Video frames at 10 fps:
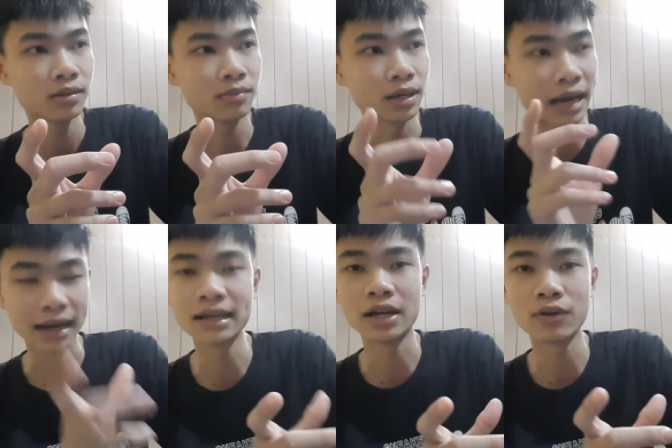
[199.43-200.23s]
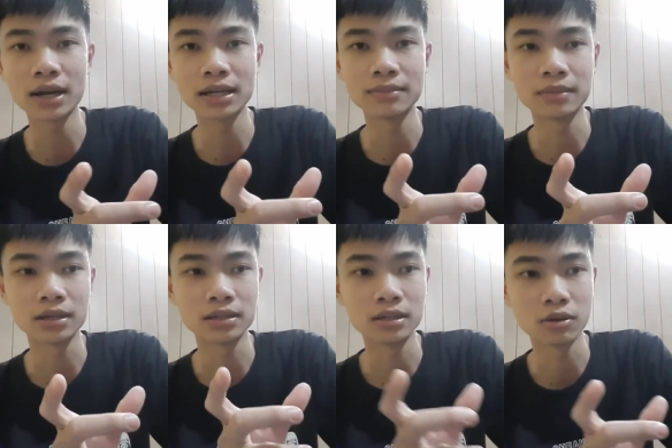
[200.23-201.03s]
mà cả cái Đài Loan này
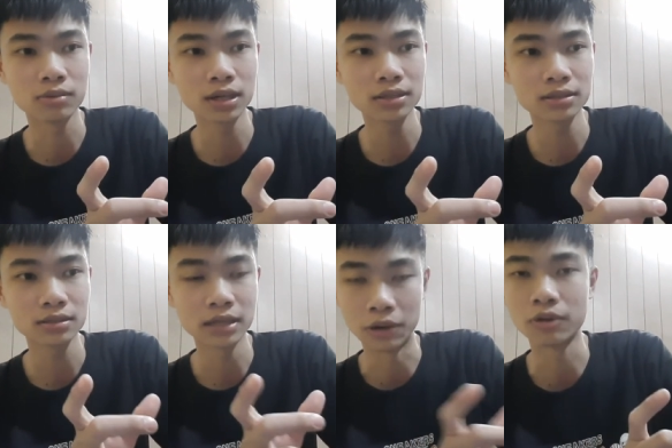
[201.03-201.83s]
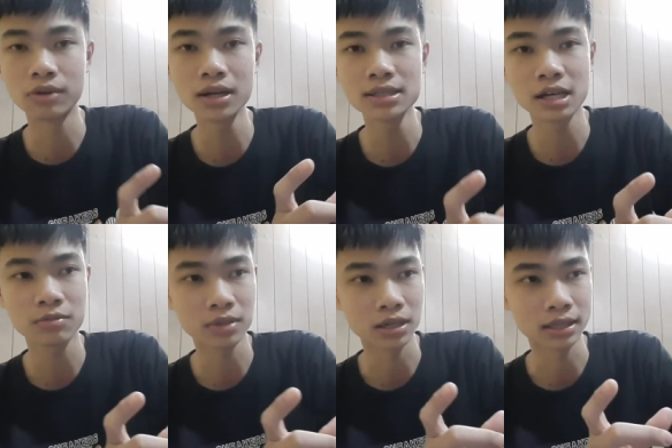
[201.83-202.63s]
mà động đất đều động đất hay
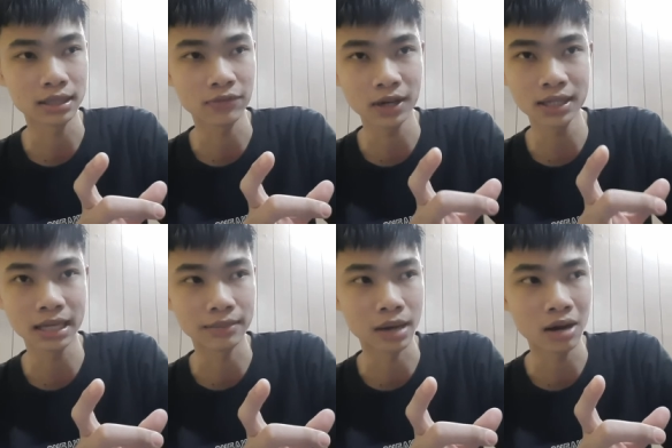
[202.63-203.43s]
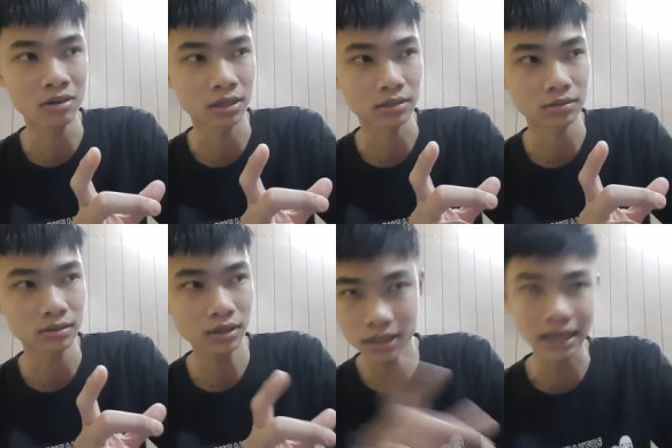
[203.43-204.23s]
sao mà người ta phát đi cảnh báo là
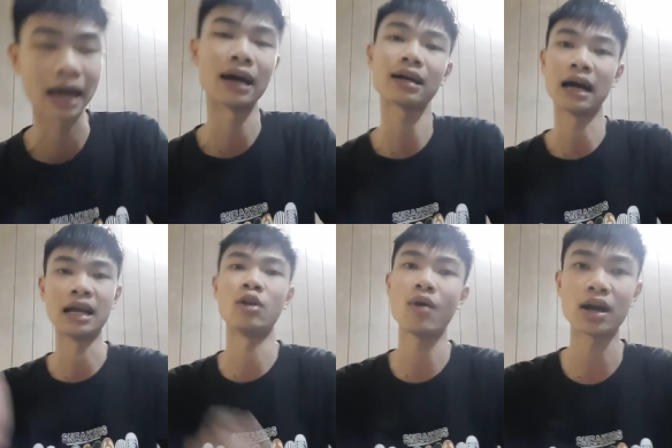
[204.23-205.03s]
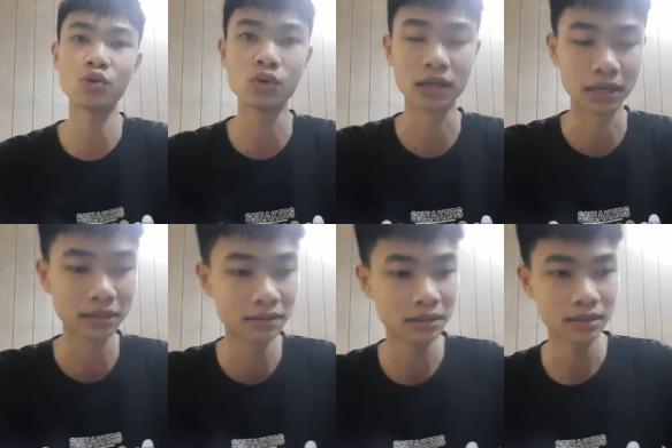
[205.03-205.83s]
tất cả cả Đài Loan luôn đấy.
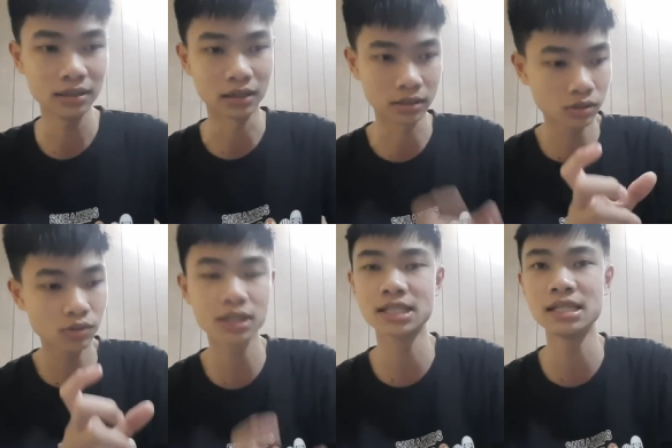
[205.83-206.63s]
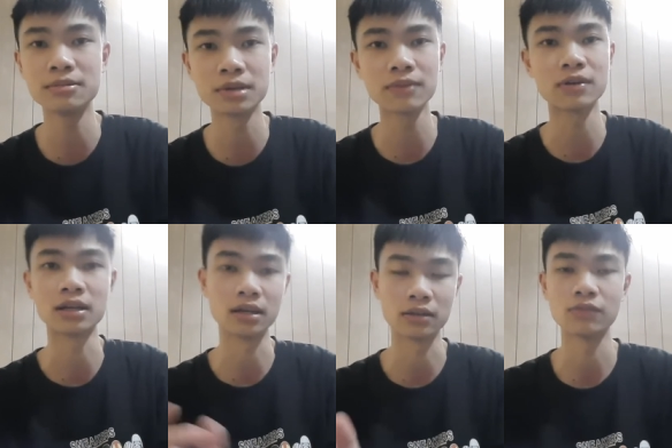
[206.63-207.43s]
Tức là cứ có cái sim nắp vào
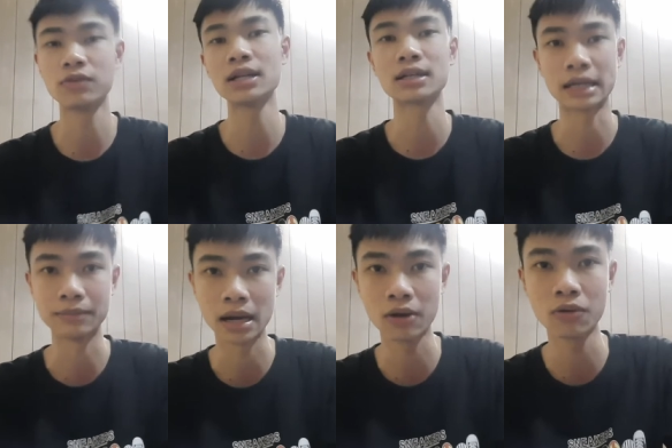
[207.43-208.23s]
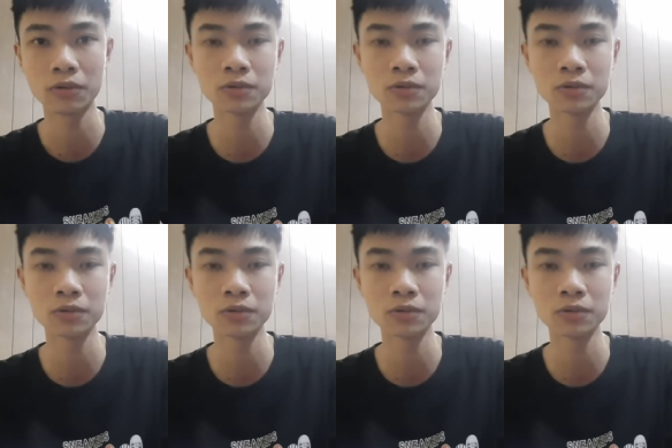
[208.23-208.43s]
là phát ra cảnh báo.